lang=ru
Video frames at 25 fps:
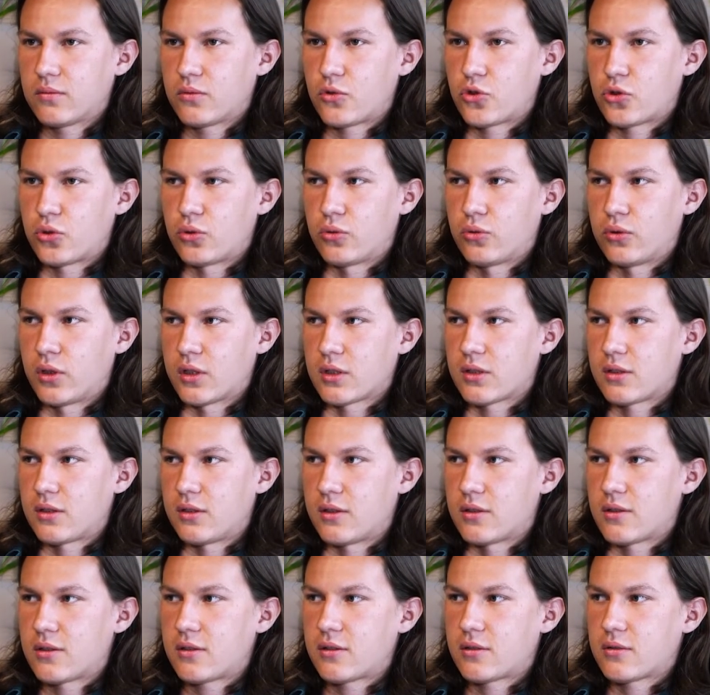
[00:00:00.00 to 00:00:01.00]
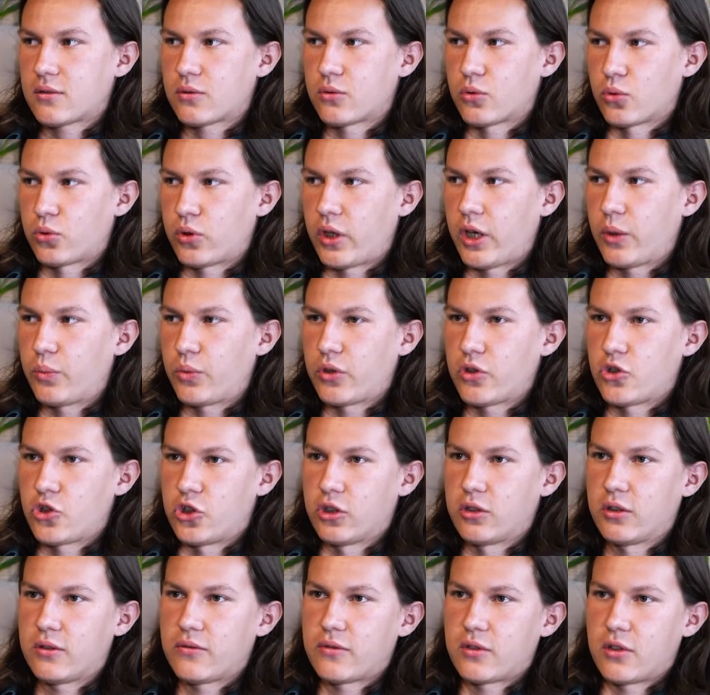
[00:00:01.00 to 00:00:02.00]
что у нас есть крутая
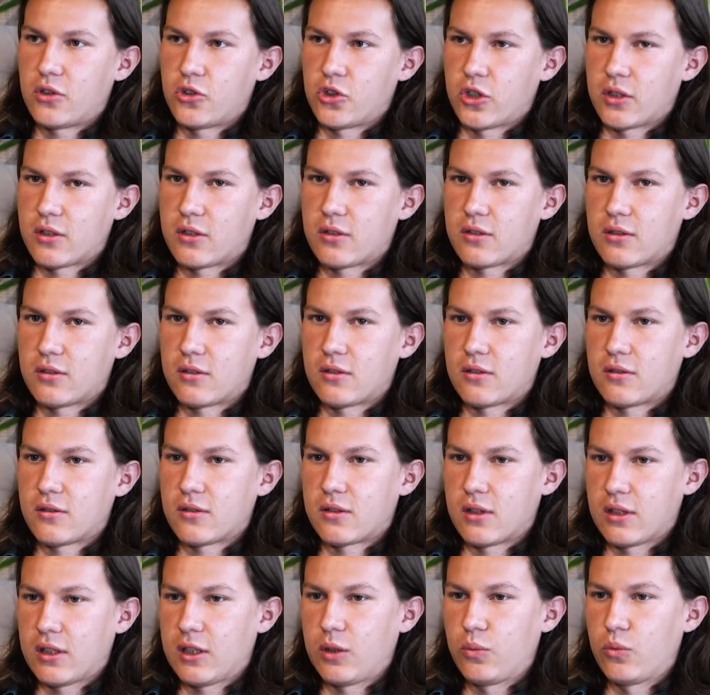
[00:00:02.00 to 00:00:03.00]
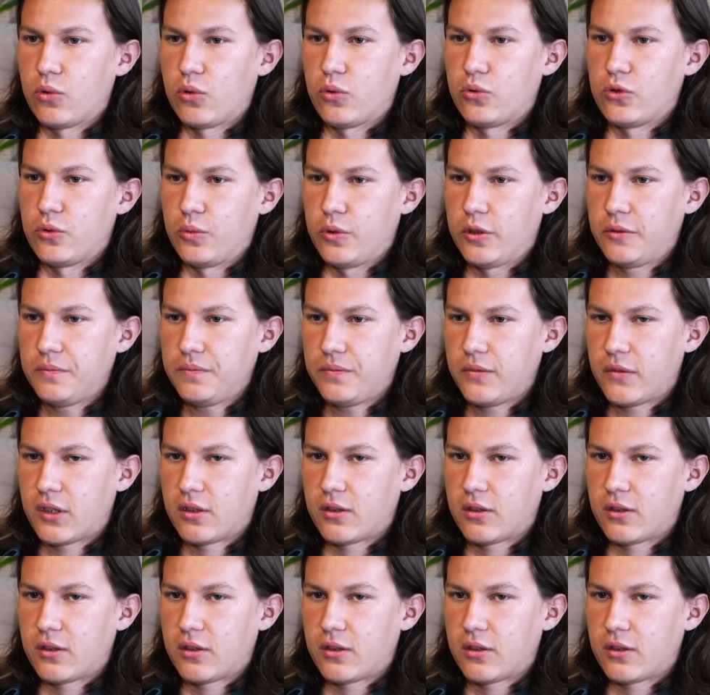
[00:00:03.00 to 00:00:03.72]
причина встречаться с такими людьми,